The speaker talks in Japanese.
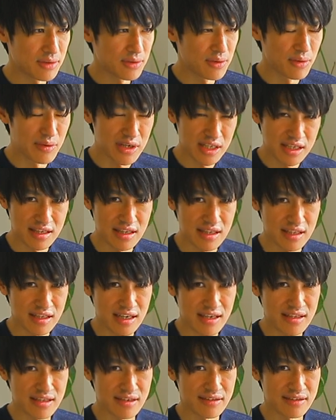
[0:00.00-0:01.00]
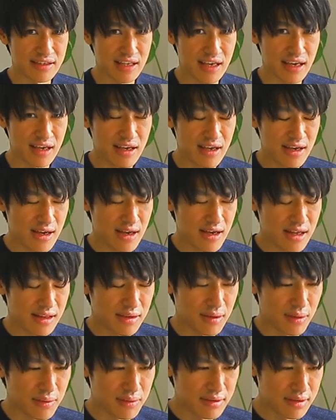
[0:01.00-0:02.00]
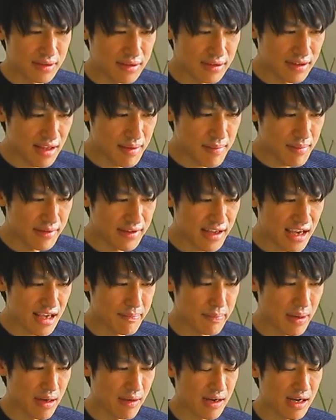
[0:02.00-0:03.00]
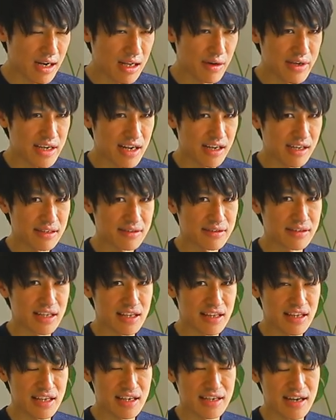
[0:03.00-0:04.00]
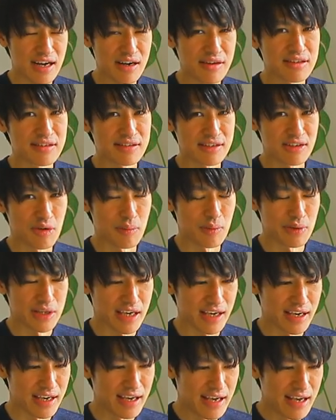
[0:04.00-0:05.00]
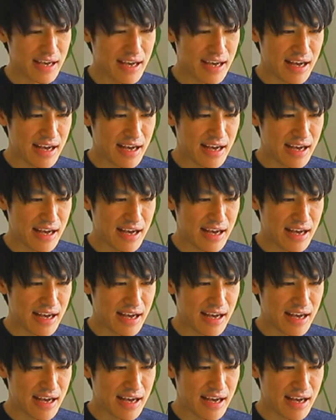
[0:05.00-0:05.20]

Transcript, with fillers: の鬼たちに対してですね、とんでもないパワハラをやらかすね、シーンがあるんですけどもね、